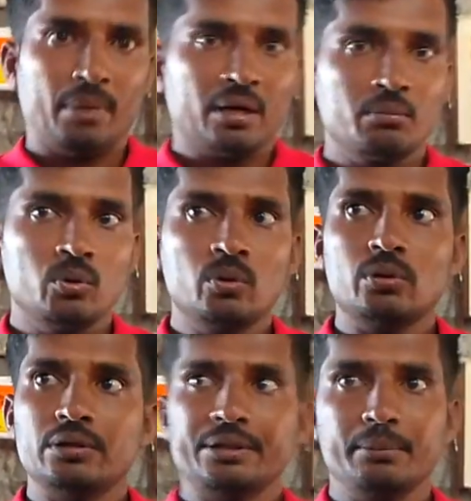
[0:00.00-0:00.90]
మనము
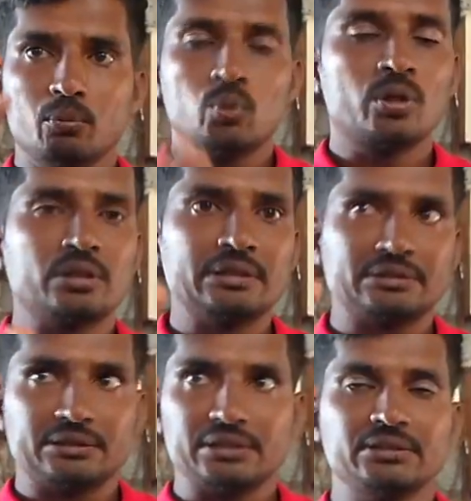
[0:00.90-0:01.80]
ఈ మూడోది
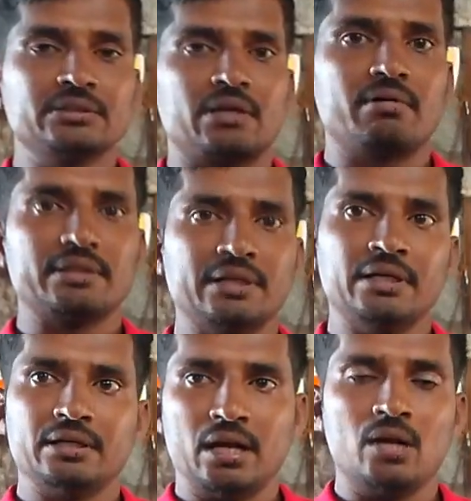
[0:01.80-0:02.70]
చేసిన తర్వాతనే
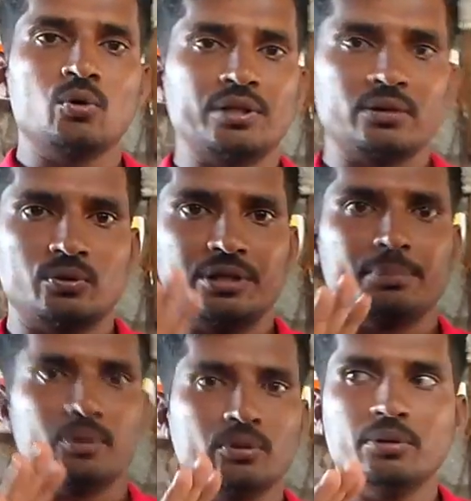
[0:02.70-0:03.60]
నాలుగోది అనుకోండి
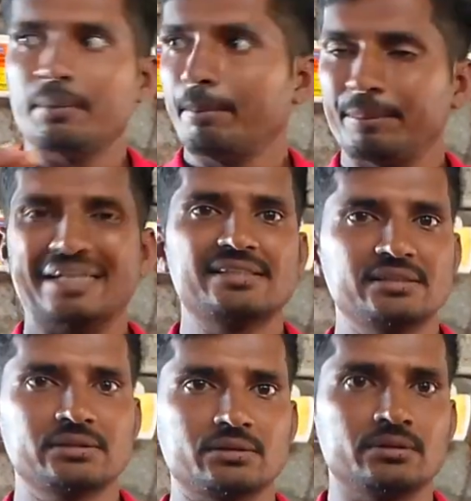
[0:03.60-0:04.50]
ఇప్పుడు
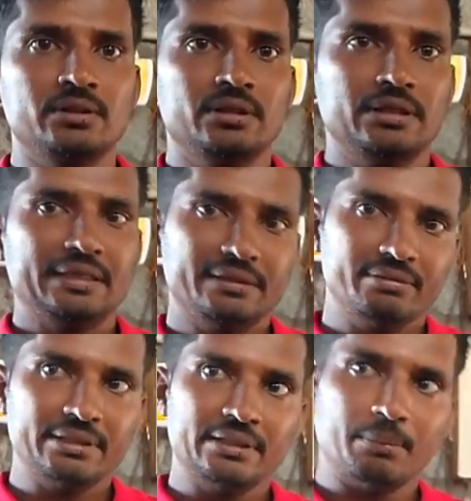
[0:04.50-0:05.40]
మెడిసిన్స్
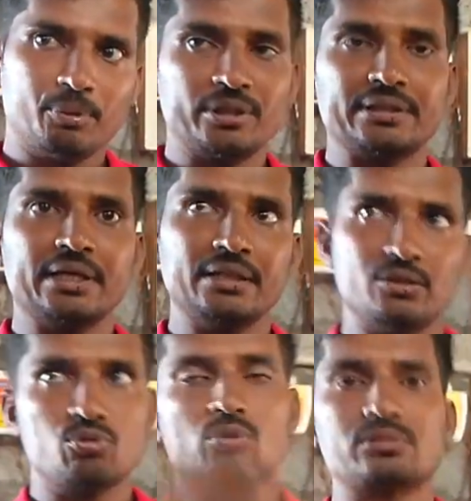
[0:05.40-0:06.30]
ఇవి ఎప్పుడైతే
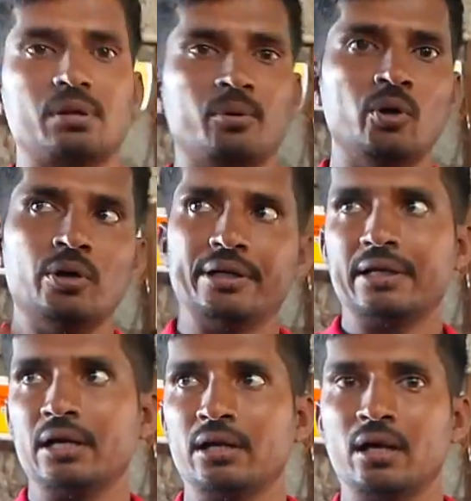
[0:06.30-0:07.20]
తీసుకొస్తామో
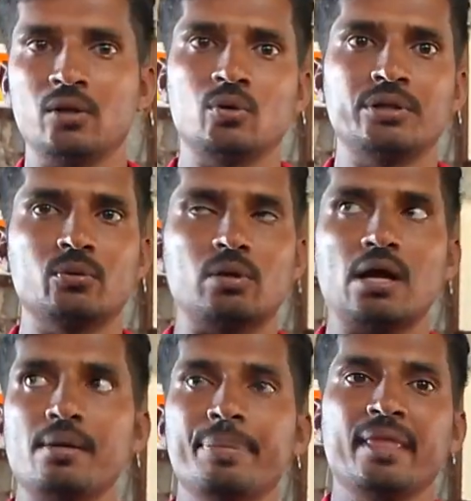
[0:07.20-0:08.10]
ఇంకా నాలుగోది
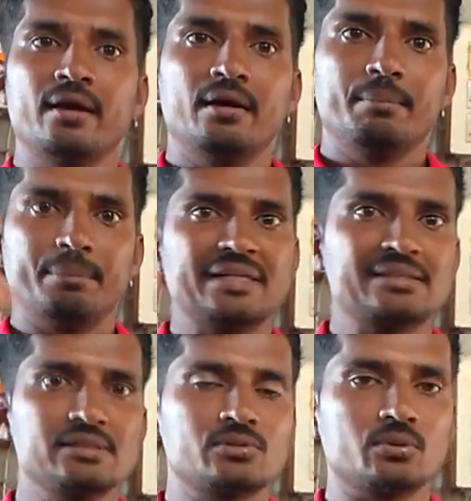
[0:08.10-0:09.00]
కూడా
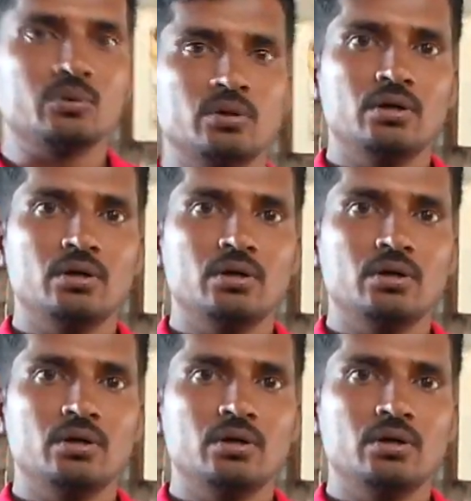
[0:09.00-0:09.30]
మెడిసిన్స్